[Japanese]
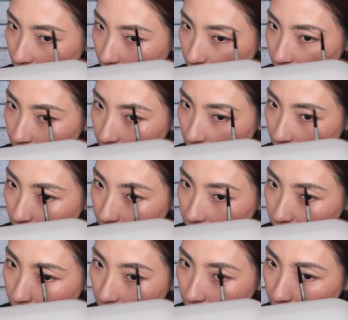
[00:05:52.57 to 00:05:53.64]
かもしれない
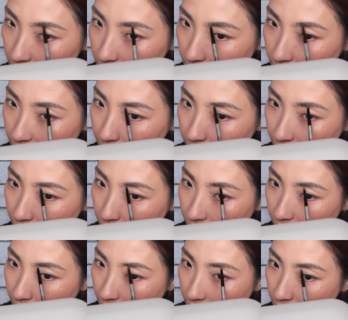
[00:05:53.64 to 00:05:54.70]
し、わかんないんだよねこ
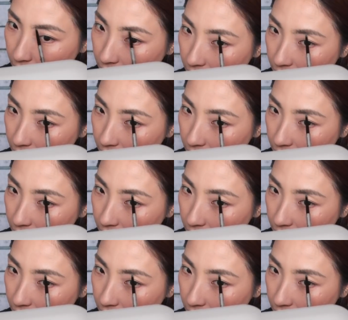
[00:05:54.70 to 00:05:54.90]
れが。